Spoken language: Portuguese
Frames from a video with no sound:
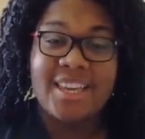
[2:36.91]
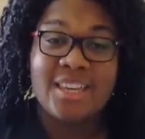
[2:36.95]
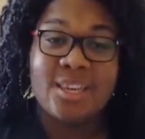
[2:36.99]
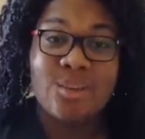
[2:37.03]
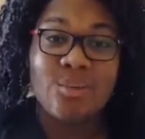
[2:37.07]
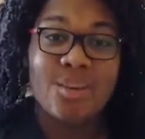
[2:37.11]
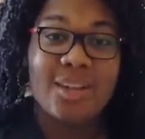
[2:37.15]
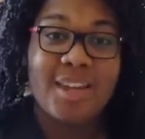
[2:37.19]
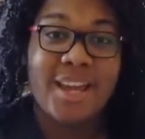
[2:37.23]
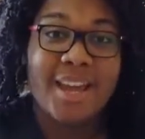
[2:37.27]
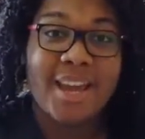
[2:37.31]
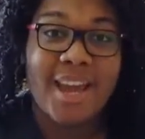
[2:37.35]

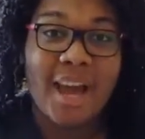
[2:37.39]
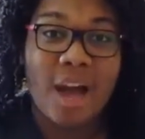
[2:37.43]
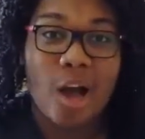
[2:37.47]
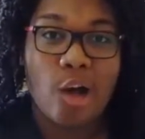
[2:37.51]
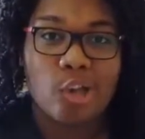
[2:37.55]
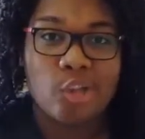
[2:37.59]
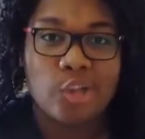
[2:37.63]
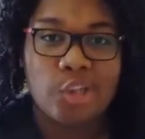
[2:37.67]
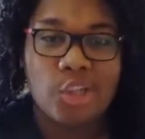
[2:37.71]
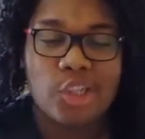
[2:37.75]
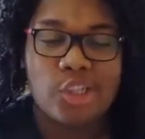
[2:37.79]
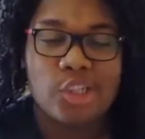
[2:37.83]
E o
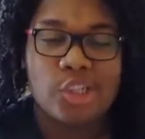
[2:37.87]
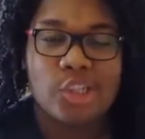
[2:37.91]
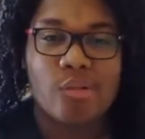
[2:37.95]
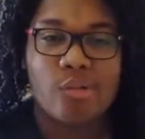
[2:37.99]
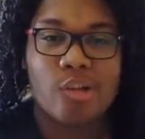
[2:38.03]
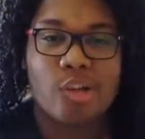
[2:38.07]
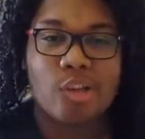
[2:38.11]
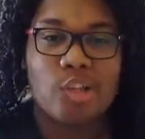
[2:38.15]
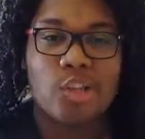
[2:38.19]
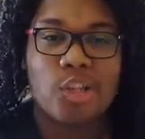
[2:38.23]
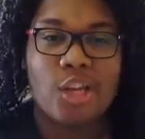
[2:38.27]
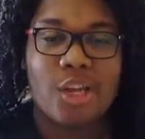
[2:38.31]
legal, gente, que
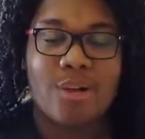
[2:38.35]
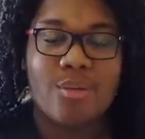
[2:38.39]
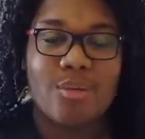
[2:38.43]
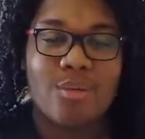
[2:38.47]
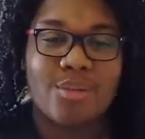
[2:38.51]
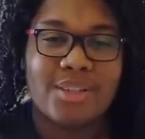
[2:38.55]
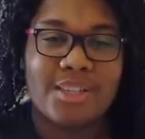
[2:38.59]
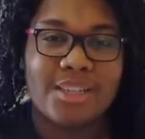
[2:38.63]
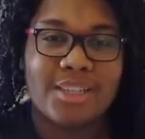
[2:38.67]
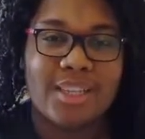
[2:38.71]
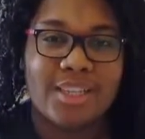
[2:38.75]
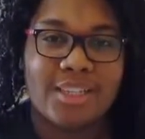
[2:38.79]
eu achei a
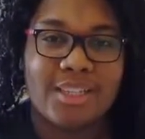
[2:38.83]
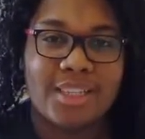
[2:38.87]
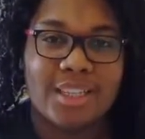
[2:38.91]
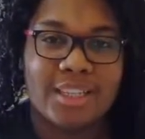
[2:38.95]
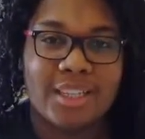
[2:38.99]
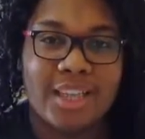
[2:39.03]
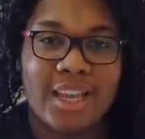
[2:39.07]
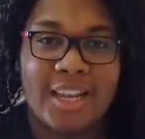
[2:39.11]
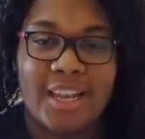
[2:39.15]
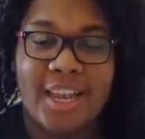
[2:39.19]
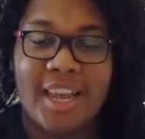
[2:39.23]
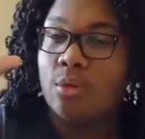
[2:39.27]
consistência
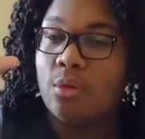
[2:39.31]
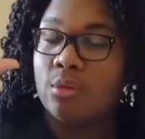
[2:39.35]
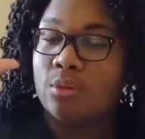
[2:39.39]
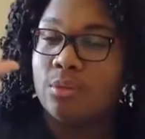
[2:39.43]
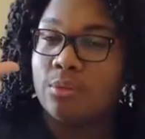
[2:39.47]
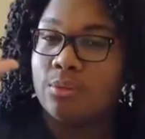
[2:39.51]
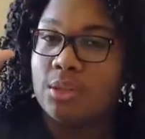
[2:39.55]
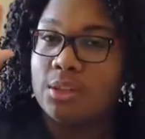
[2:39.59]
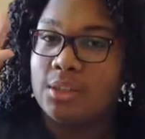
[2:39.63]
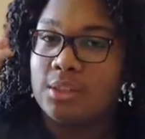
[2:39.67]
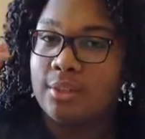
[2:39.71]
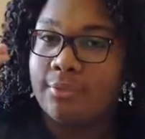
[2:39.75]
dele,
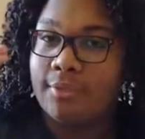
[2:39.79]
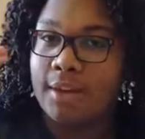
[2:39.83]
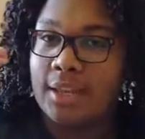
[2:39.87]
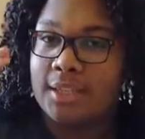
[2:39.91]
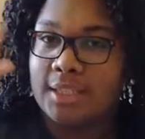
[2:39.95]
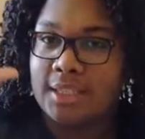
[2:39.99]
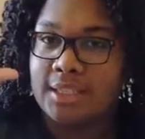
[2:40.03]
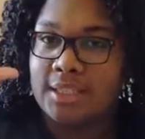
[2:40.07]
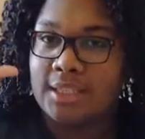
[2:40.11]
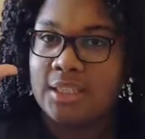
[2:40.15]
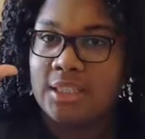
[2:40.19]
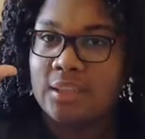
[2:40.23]
quando você
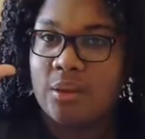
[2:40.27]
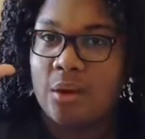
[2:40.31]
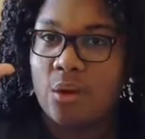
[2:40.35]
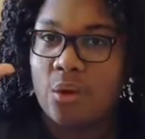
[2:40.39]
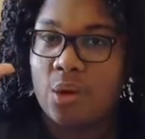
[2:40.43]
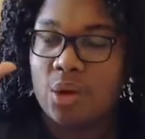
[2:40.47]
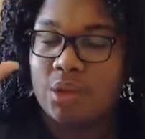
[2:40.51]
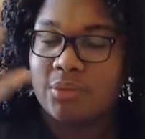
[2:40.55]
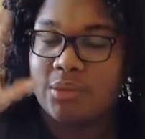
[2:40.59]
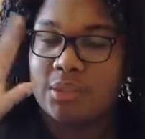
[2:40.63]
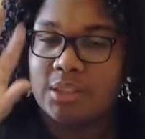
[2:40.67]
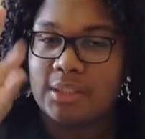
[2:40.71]
faz assim, ó,
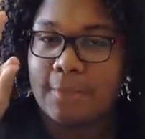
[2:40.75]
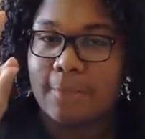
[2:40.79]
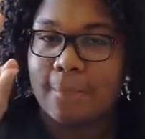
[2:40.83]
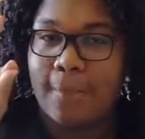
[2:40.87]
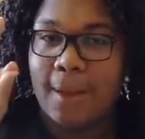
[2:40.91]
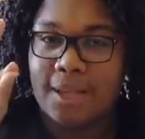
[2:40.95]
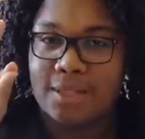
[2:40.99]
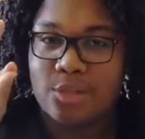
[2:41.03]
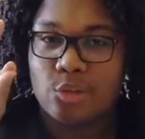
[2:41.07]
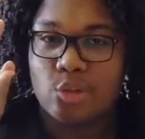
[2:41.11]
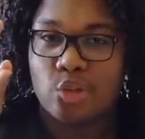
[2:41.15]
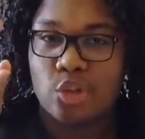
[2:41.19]
quando você
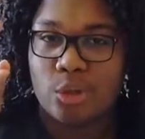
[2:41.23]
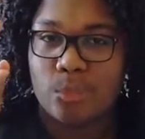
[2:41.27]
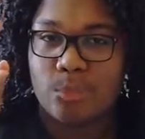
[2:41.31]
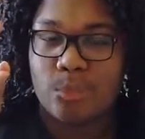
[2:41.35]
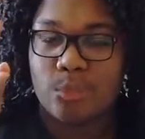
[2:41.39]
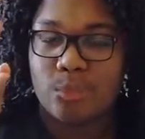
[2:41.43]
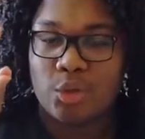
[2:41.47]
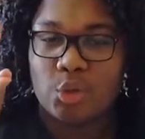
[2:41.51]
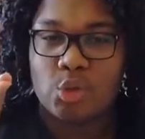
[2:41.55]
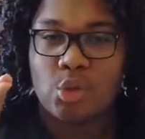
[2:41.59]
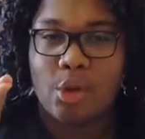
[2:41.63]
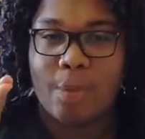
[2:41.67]
passa o
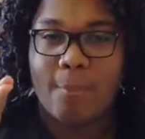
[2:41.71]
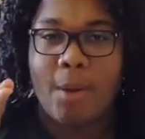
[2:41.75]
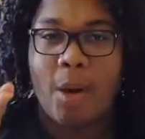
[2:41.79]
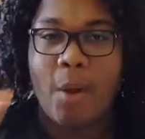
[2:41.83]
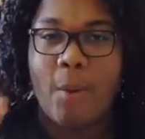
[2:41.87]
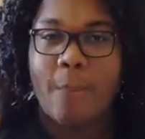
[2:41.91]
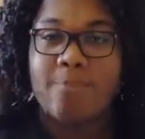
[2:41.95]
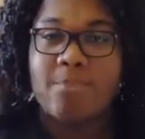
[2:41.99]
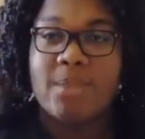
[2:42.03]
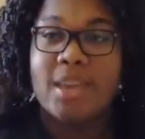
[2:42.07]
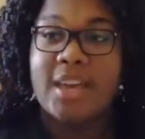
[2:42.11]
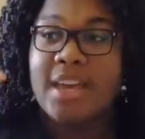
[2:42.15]
shampoo na sua
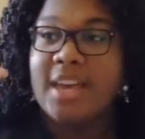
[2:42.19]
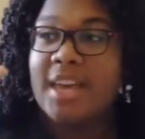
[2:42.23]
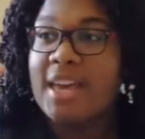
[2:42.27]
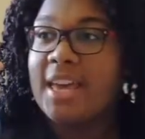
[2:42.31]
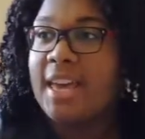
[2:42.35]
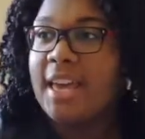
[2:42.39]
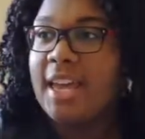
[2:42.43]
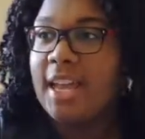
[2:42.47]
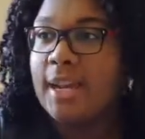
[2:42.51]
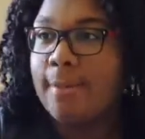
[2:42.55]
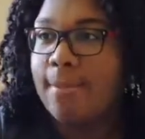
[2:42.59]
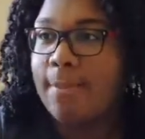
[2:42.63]
mão,
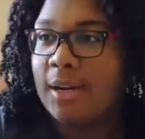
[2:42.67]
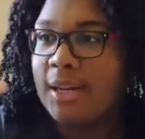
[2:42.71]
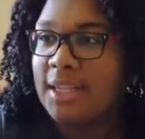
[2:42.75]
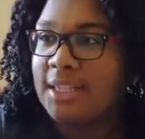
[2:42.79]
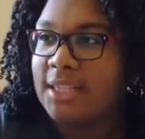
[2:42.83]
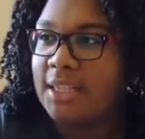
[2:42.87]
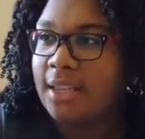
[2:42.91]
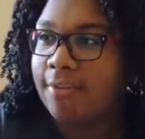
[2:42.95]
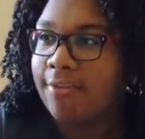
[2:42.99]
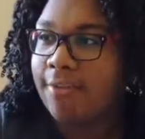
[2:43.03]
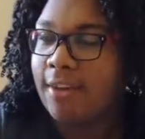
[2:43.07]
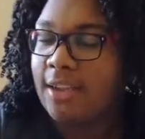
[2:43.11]
ele
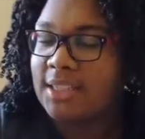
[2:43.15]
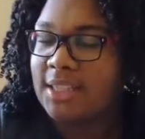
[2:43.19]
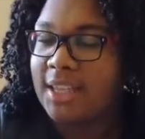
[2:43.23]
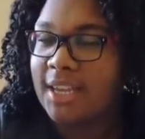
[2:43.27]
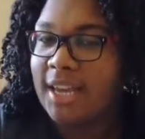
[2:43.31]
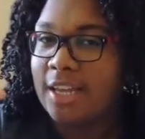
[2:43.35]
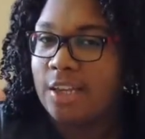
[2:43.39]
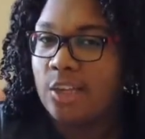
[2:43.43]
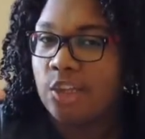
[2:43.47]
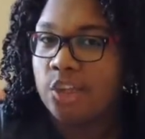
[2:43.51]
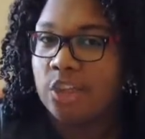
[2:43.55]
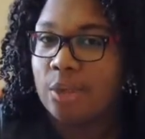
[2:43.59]
parece que faz
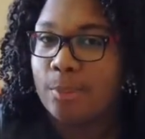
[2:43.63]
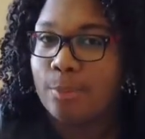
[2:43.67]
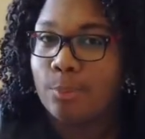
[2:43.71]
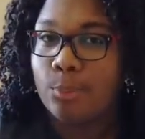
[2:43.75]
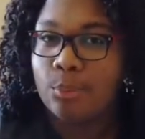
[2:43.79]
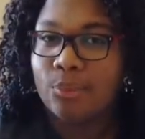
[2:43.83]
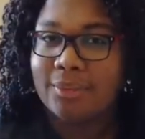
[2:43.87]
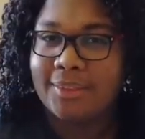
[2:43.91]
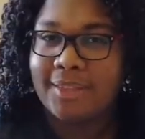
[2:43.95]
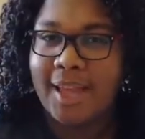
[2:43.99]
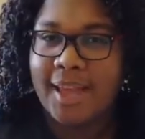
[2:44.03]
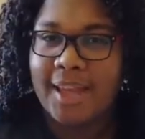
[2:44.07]
aquele
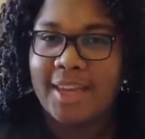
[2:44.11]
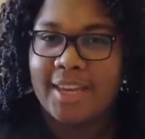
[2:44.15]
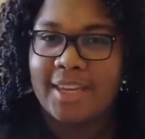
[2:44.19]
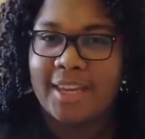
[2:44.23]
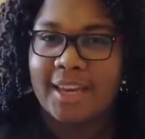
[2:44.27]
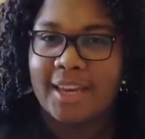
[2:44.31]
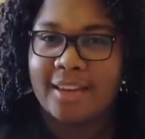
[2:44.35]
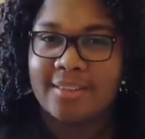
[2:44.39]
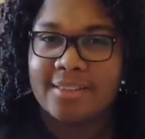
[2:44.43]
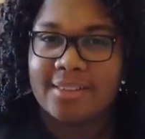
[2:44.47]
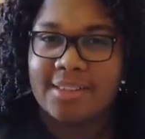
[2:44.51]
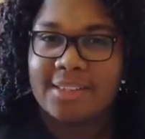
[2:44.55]
shampoo
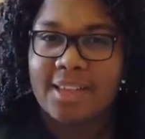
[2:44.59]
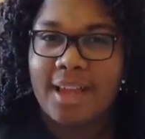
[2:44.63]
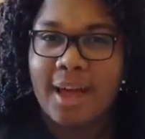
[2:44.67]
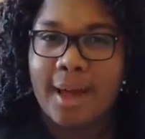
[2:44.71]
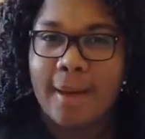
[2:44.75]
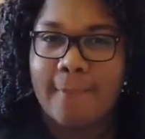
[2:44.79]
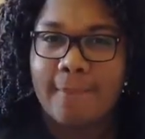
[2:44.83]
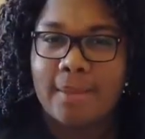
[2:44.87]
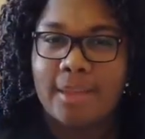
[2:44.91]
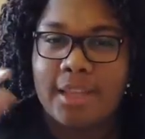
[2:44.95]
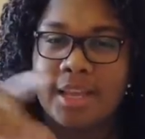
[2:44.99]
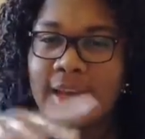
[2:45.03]
teia,
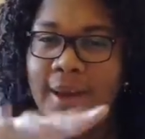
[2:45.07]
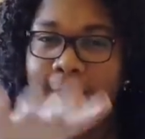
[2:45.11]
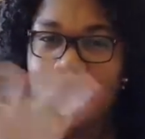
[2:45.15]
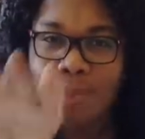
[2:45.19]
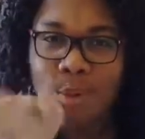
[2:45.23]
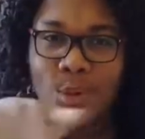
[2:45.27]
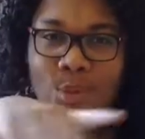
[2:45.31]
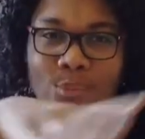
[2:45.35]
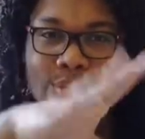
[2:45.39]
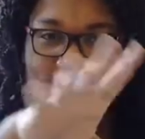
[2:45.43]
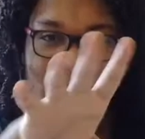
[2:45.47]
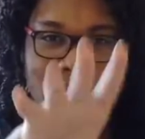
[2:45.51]
sabe? Daqui a
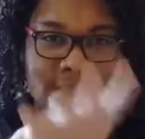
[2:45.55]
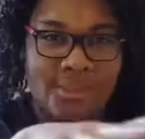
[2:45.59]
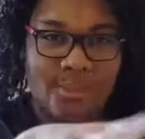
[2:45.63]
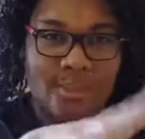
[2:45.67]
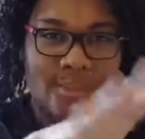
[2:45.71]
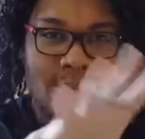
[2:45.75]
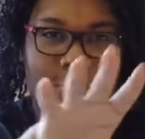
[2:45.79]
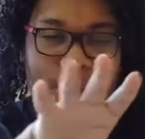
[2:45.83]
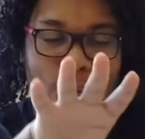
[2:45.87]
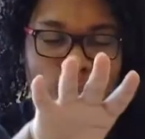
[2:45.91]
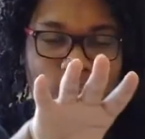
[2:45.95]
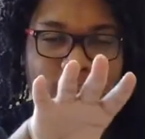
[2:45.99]
pouco vocês
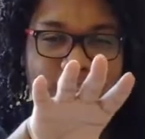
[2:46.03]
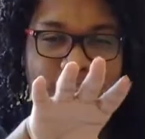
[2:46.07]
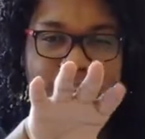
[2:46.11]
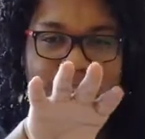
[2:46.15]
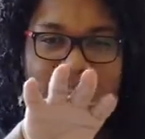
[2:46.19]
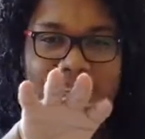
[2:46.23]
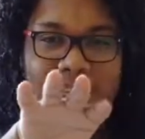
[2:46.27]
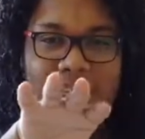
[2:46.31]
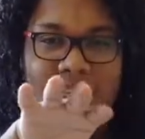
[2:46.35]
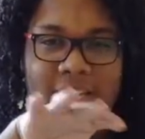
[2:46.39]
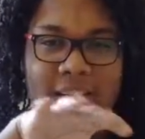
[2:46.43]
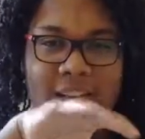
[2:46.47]
vão ver o
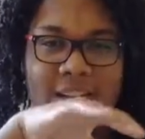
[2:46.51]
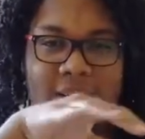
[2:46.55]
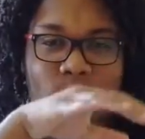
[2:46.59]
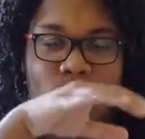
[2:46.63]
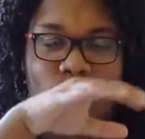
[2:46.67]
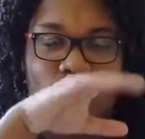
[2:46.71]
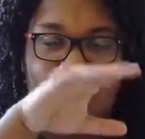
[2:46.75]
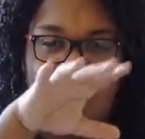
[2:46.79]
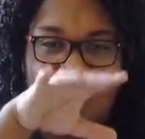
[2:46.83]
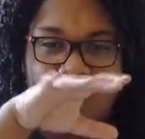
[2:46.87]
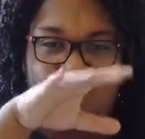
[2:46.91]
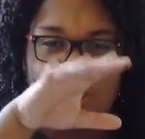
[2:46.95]
take de,
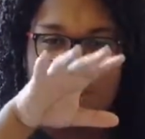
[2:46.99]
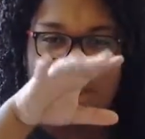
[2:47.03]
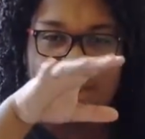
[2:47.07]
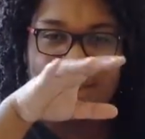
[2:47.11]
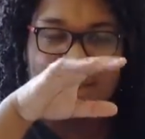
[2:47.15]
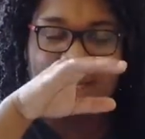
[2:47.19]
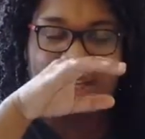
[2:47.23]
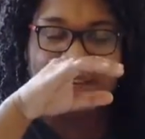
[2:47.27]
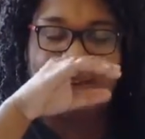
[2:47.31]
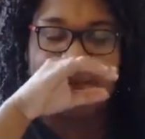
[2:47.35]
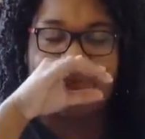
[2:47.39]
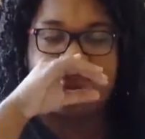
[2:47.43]
dos
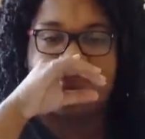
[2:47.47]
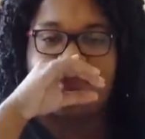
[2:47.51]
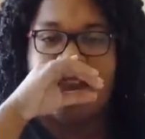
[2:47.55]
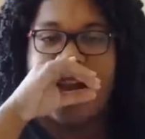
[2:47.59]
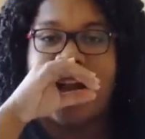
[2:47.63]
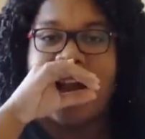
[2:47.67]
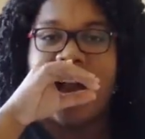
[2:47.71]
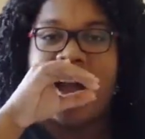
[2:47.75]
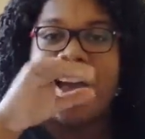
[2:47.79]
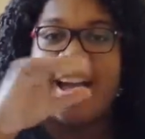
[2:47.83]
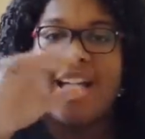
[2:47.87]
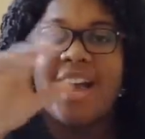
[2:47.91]
dois aí, tá?